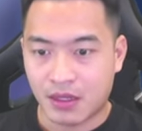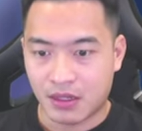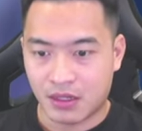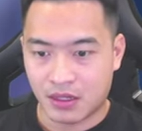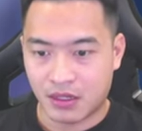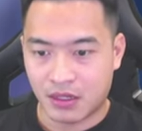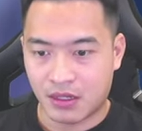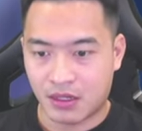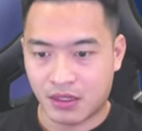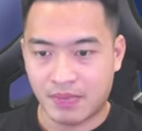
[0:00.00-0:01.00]
à,
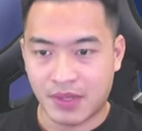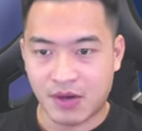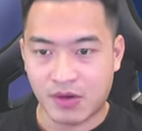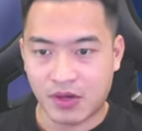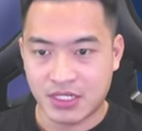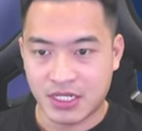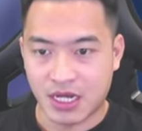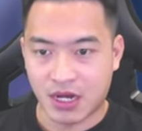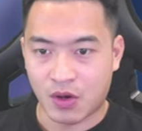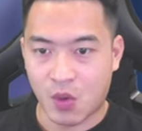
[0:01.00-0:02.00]
tiếp theo có cái gì
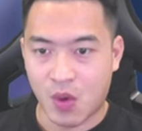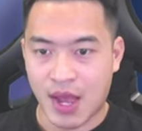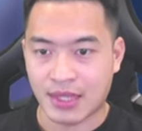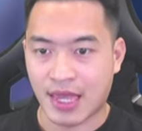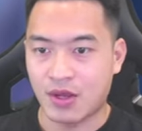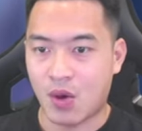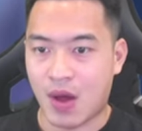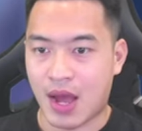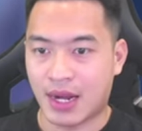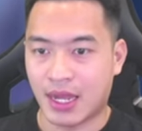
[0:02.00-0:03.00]
nhỉ quà thánh
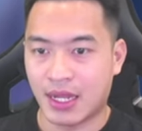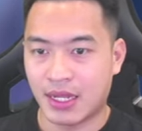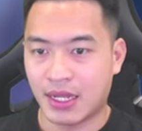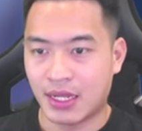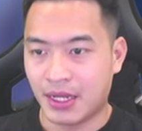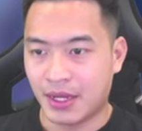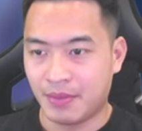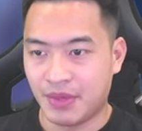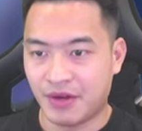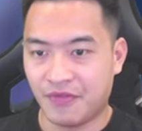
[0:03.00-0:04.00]
hỏa này
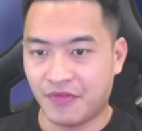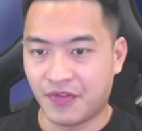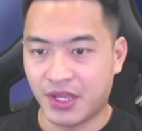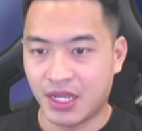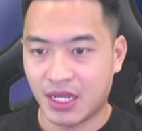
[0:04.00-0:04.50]
miễn phí